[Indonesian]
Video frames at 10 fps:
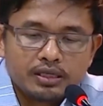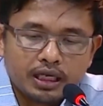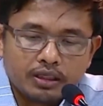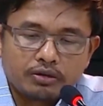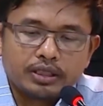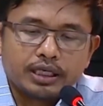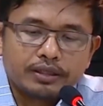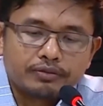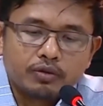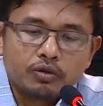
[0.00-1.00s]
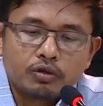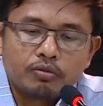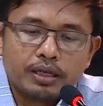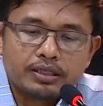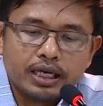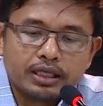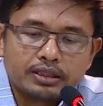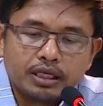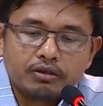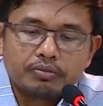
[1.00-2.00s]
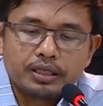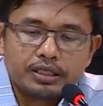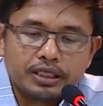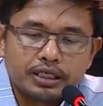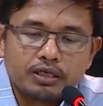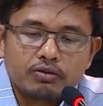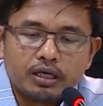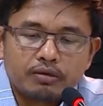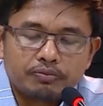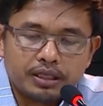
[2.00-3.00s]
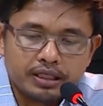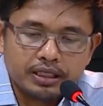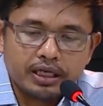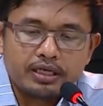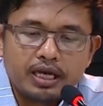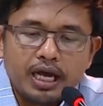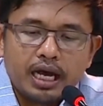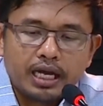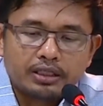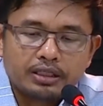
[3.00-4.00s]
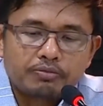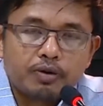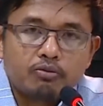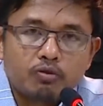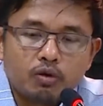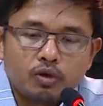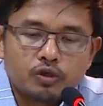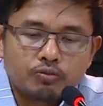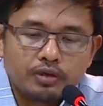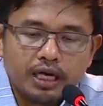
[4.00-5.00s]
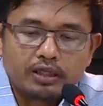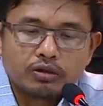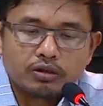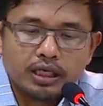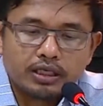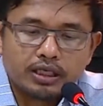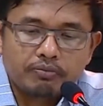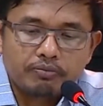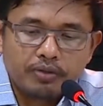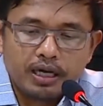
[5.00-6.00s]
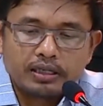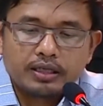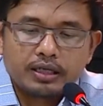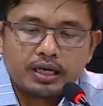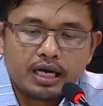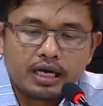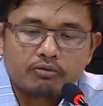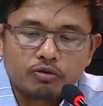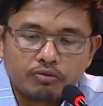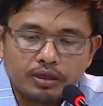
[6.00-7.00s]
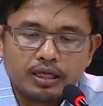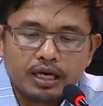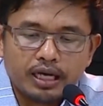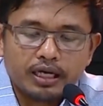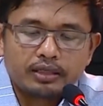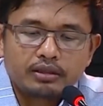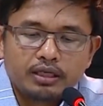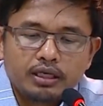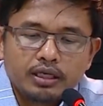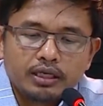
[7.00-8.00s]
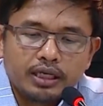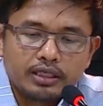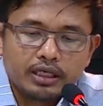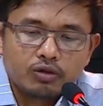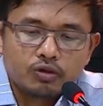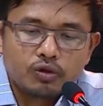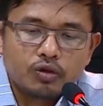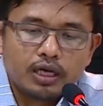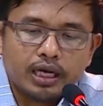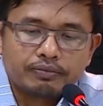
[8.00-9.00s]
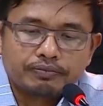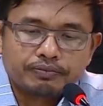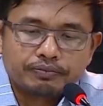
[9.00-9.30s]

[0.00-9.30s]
Selanjutnya, untuk pasangan calon presiden dan wakil presiden Haji Prabowo Subianto dan Gibran Raka Bumi Raka ya yang diusulkan